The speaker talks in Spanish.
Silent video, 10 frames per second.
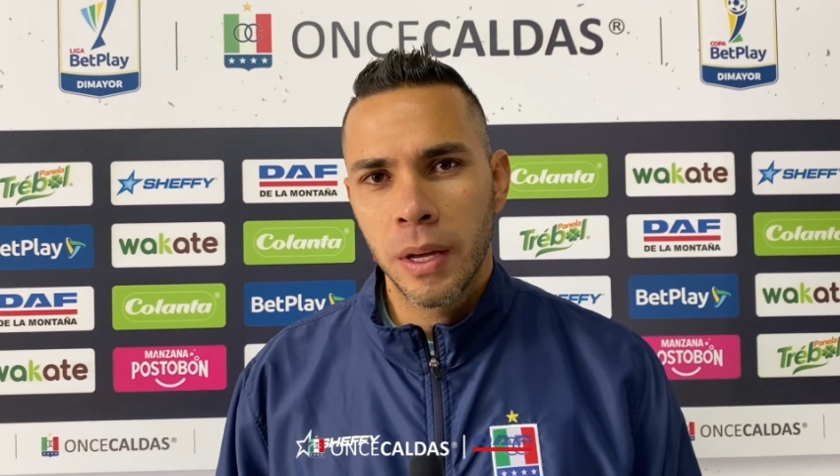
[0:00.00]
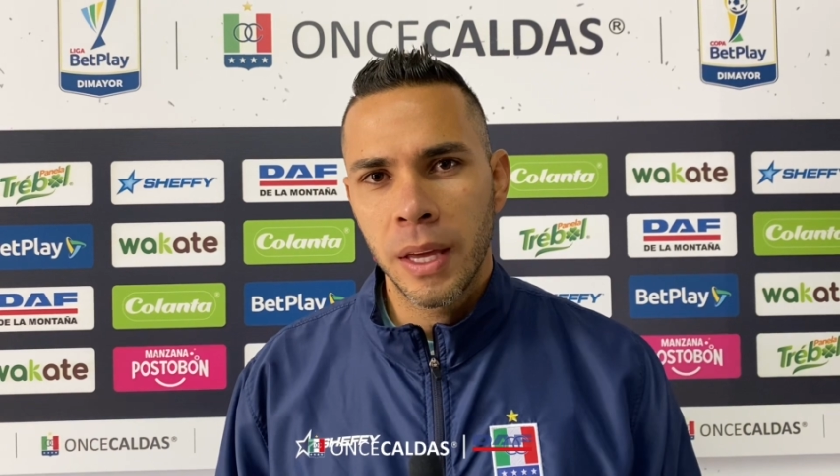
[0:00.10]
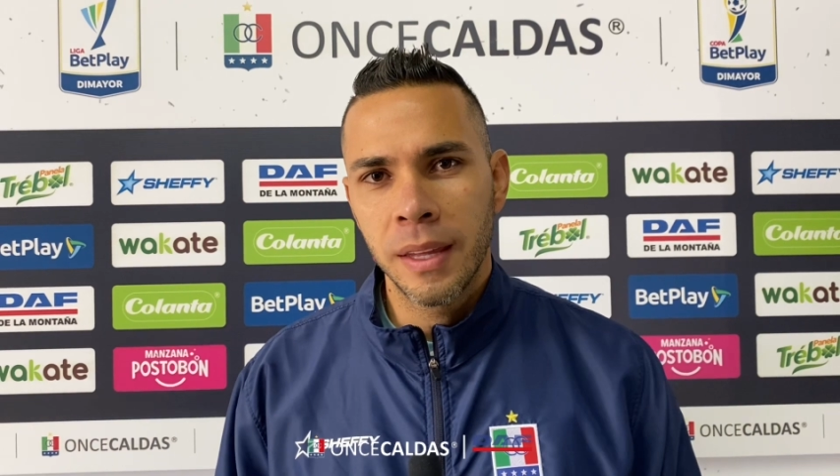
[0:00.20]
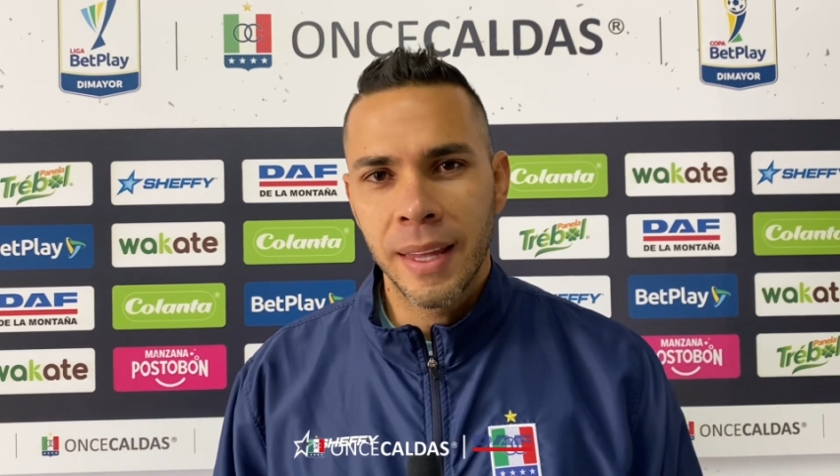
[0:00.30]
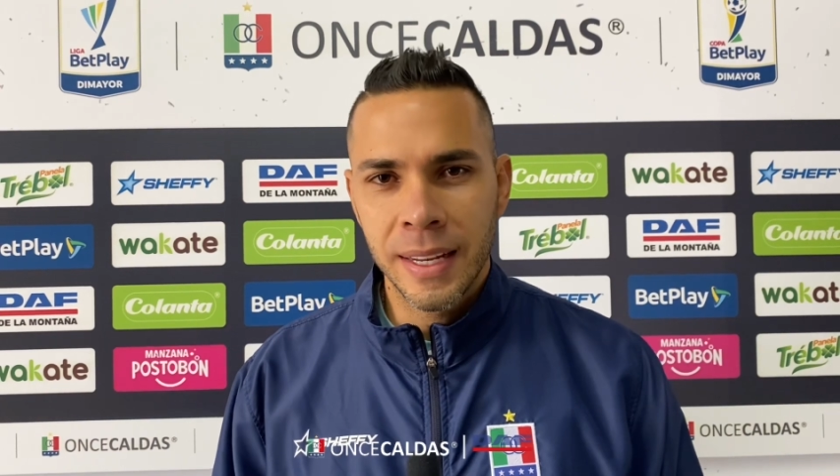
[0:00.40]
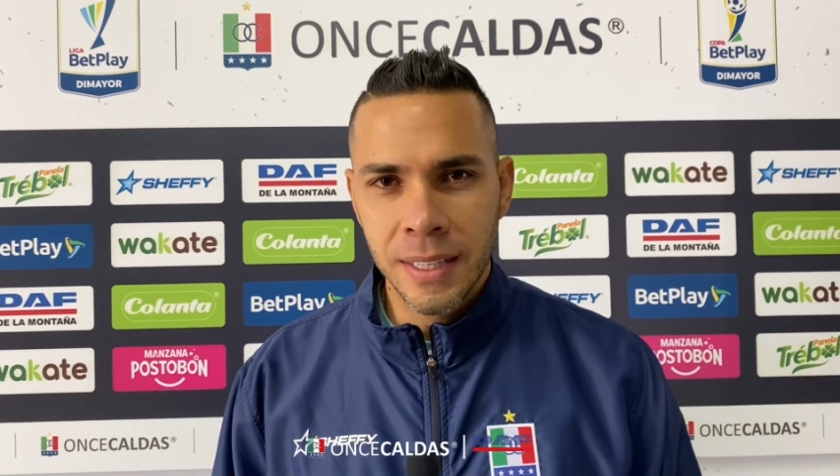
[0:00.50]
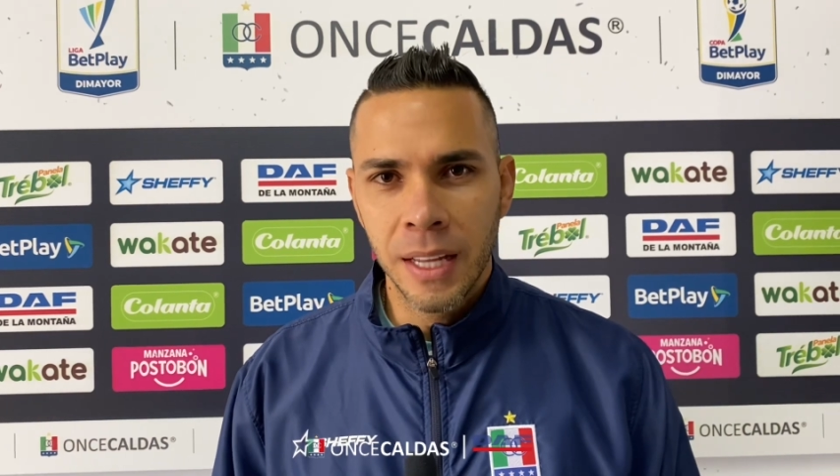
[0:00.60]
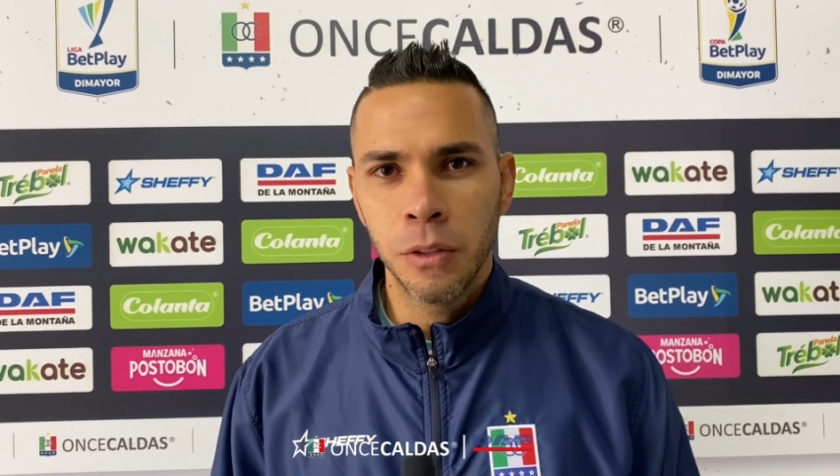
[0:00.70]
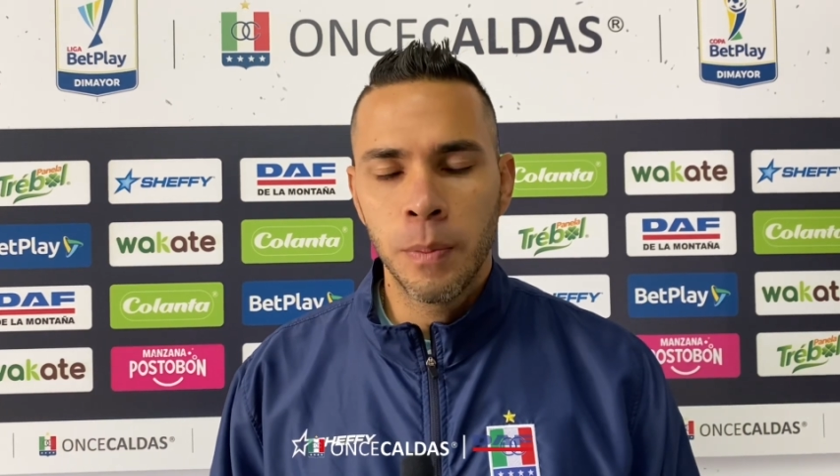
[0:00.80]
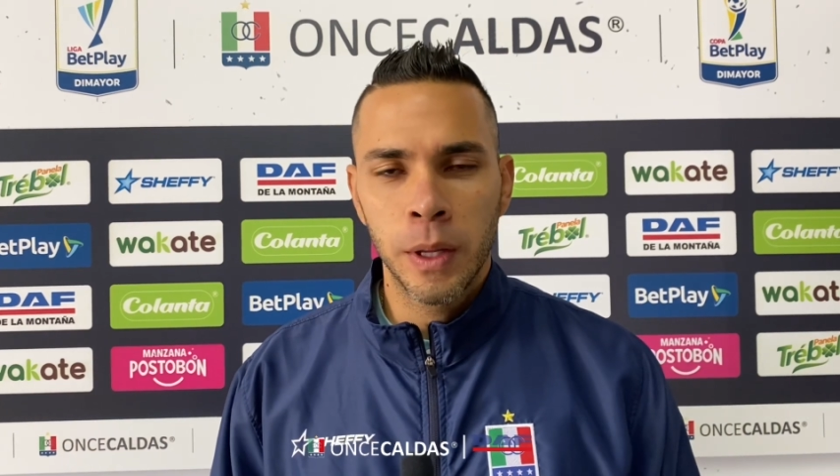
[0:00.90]

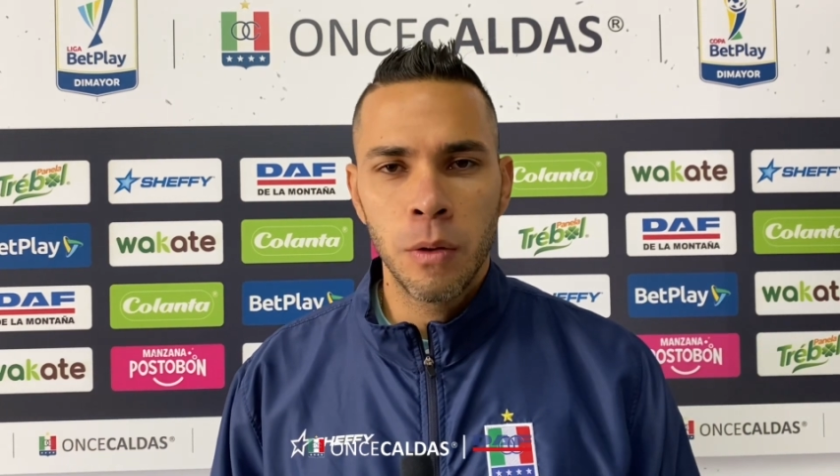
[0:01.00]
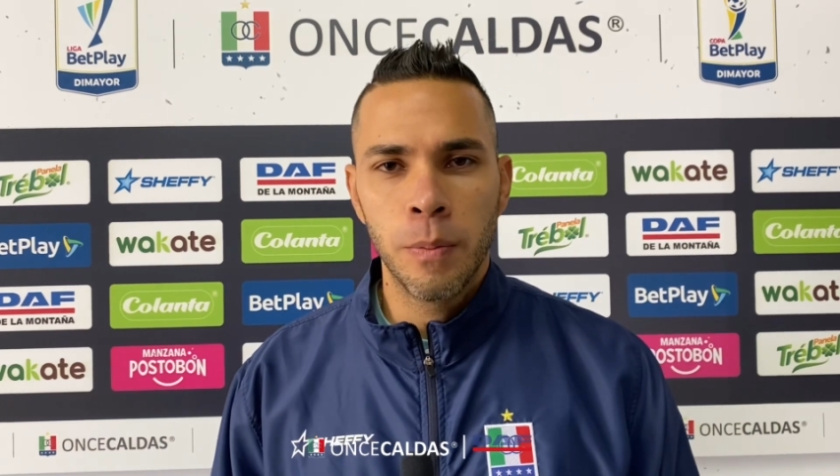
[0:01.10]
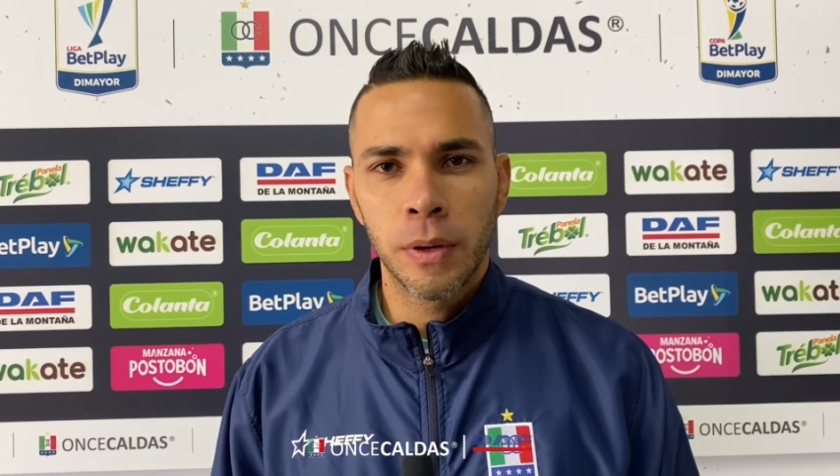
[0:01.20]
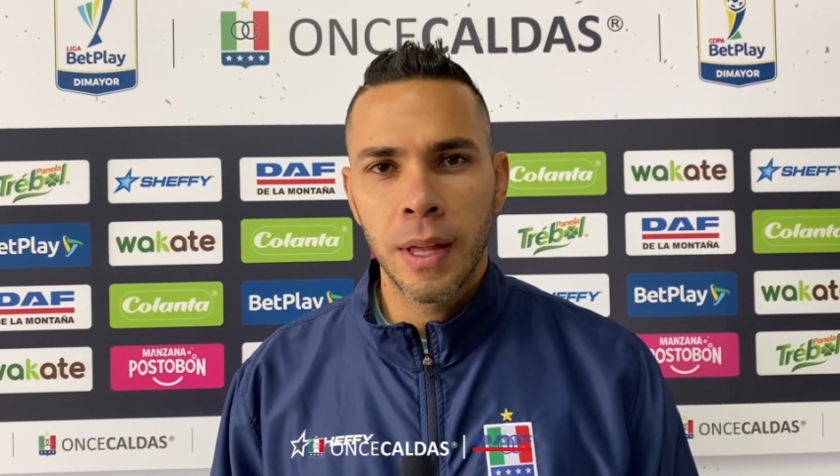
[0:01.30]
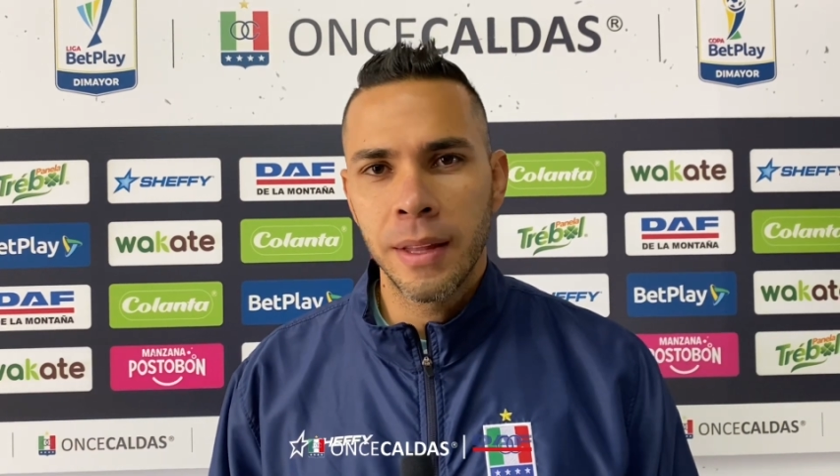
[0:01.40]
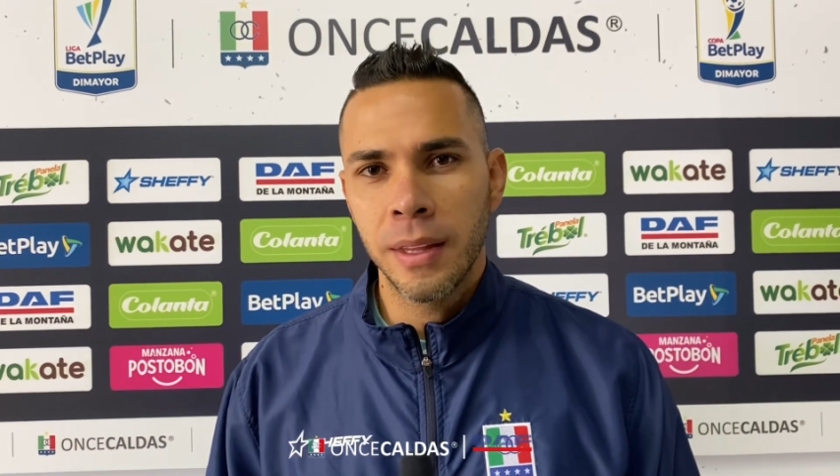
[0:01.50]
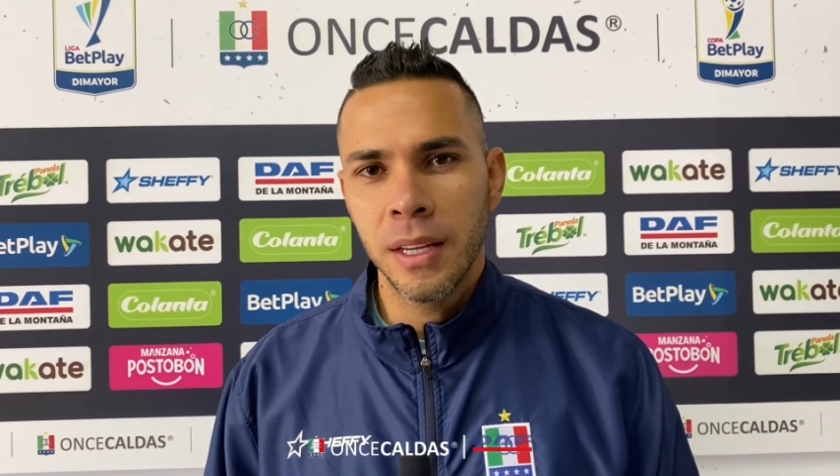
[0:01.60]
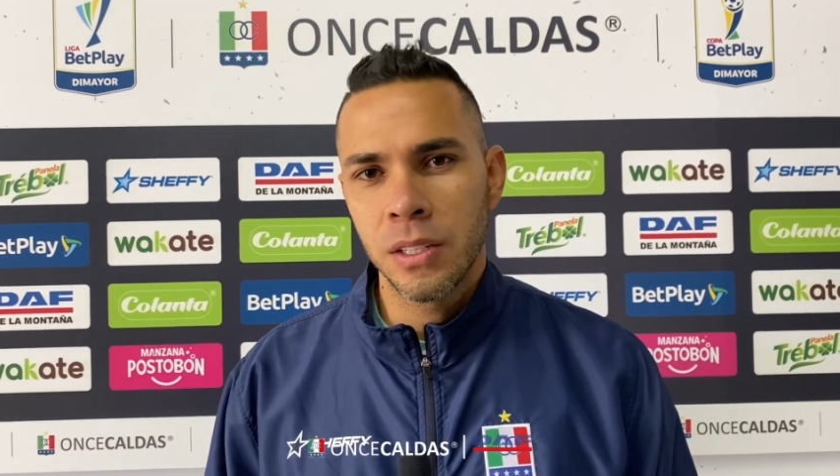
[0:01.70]
interesante, un partido importante.